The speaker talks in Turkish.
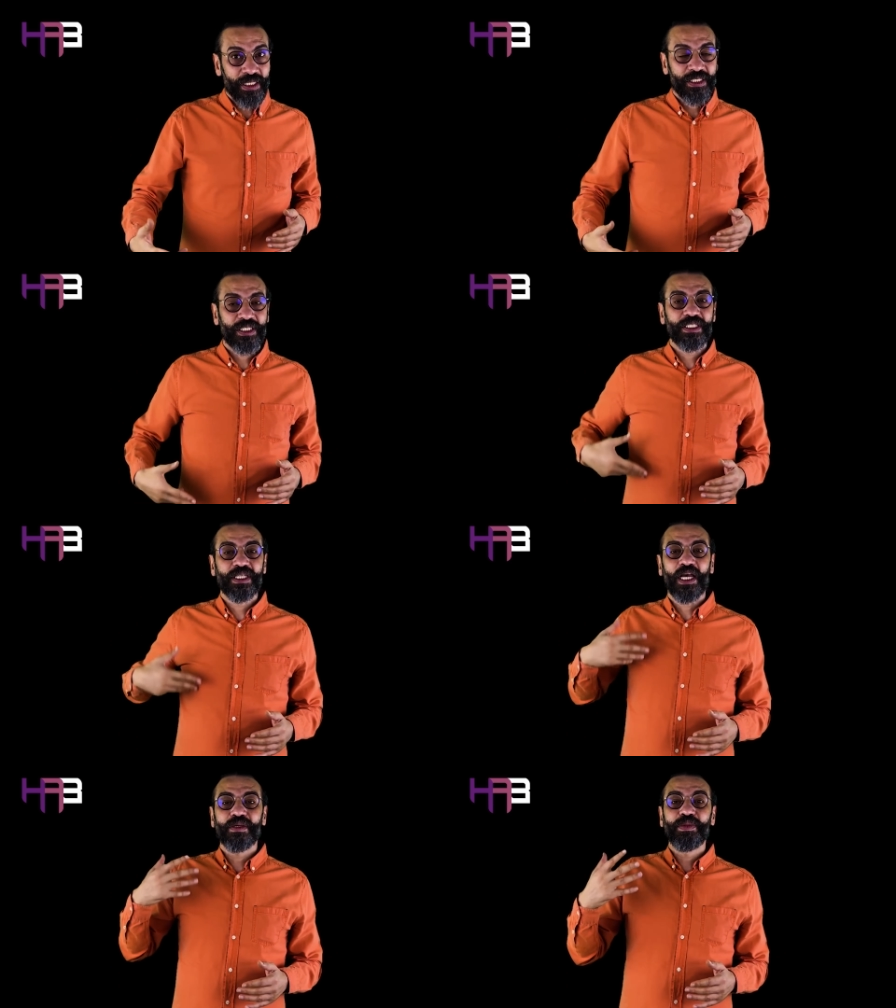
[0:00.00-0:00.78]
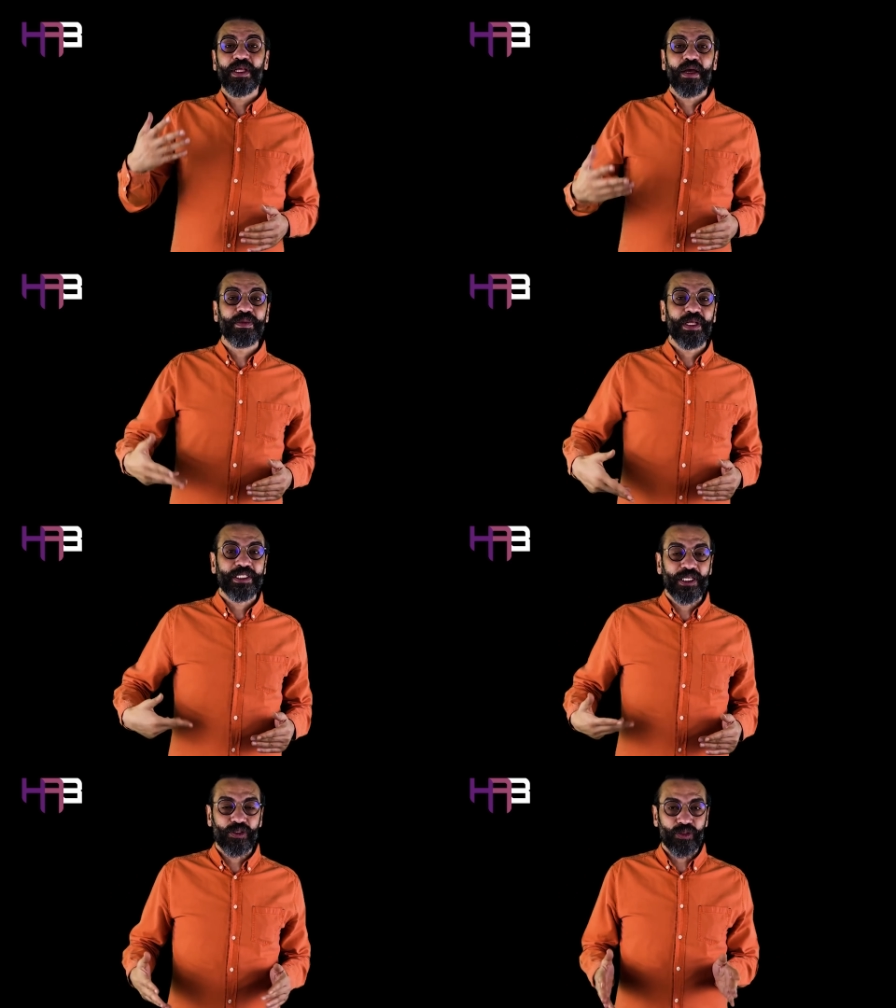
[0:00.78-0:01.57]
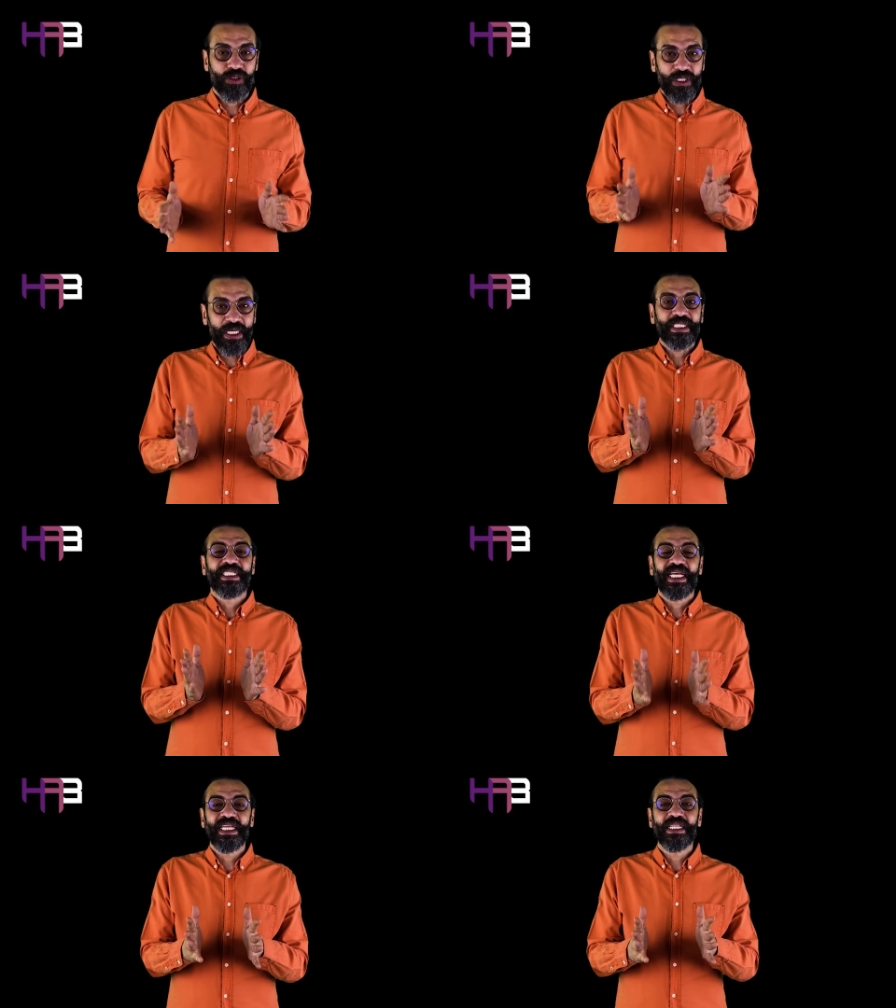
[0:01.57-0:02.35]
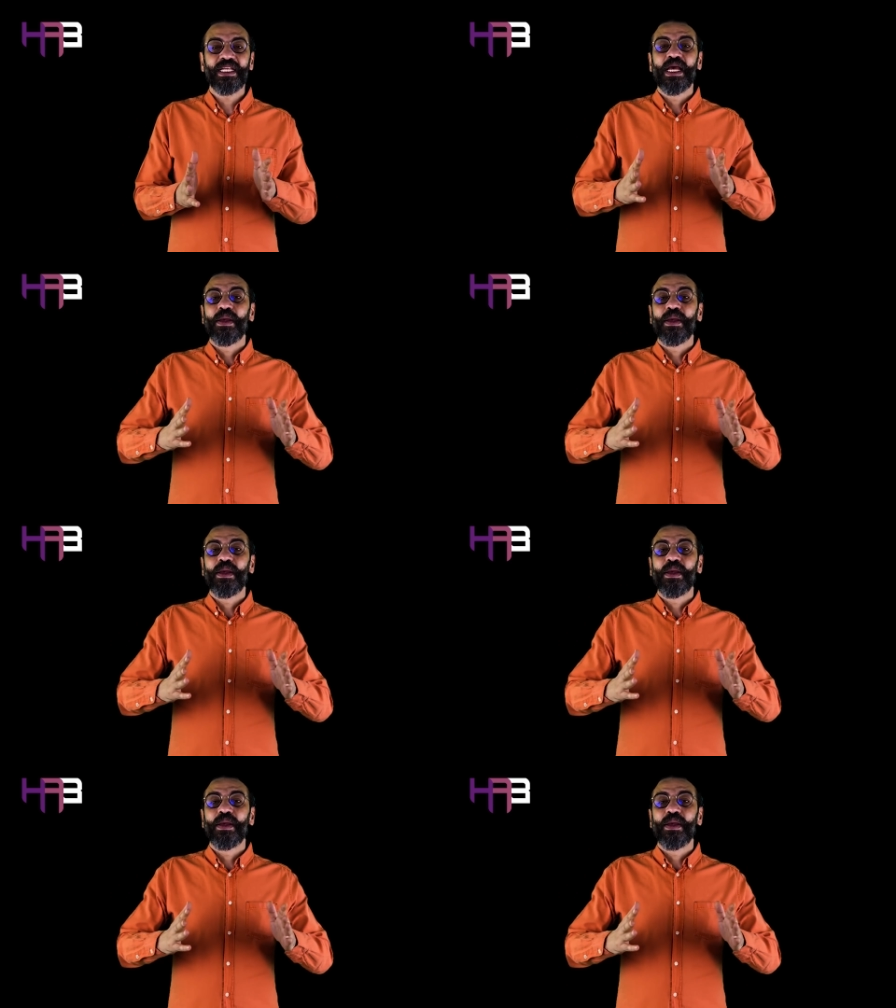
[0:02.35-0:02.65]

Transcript: cezayı bir daha bir daha çekiyorsun. Yani senin